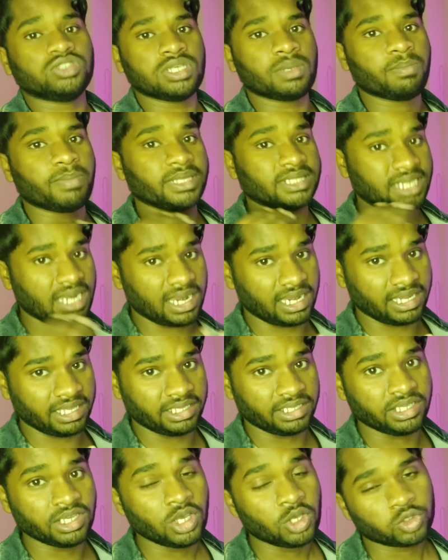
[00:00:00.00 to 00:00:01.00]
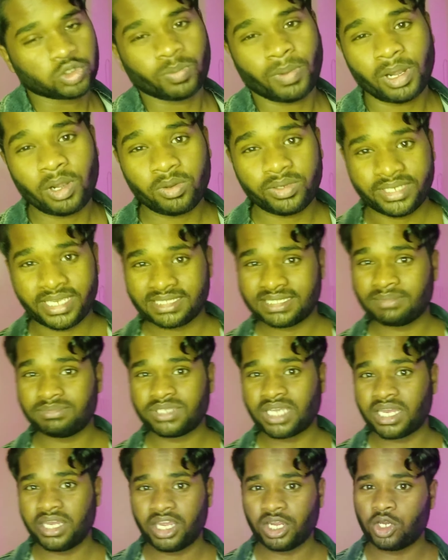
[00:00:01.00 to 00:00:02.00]
उससे बदला ले तो भाई लोग ये सब
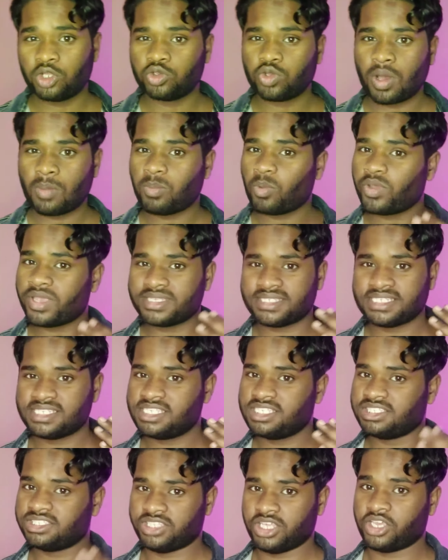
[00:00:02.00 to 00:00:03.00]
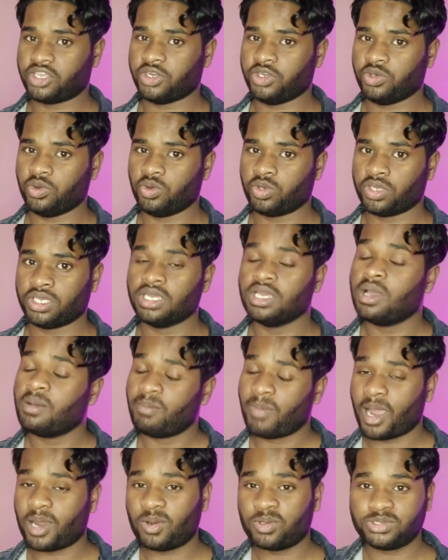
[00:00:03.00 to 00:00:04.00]
जानने के लिए तो आपको ये सीरीज देखनी होगी
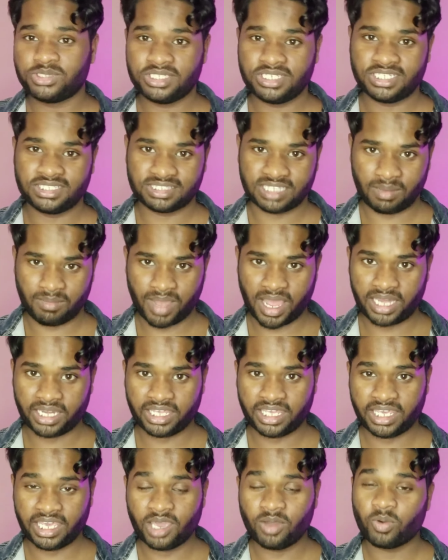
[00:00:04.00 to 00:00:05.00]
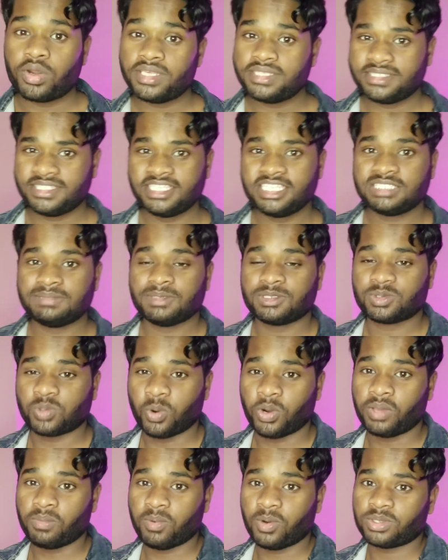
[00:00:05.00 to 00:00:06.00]
भाई लोग सीरीज कमाल की है और इस सीरीज में
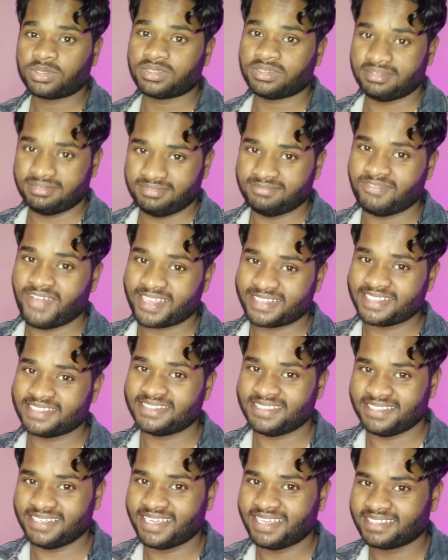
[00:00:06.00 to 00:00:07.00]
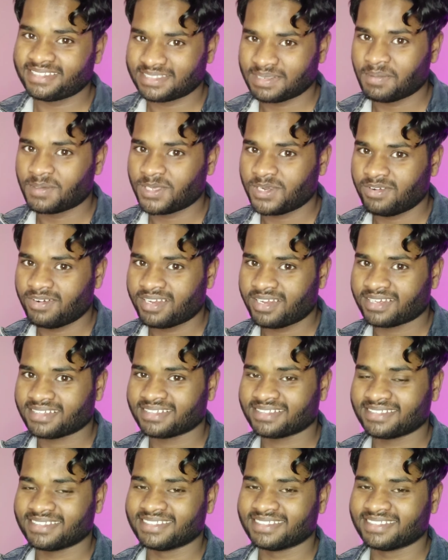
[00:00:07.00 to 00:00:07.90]
थोड़े बहुत वैसे सीन है समझ रहे हो ना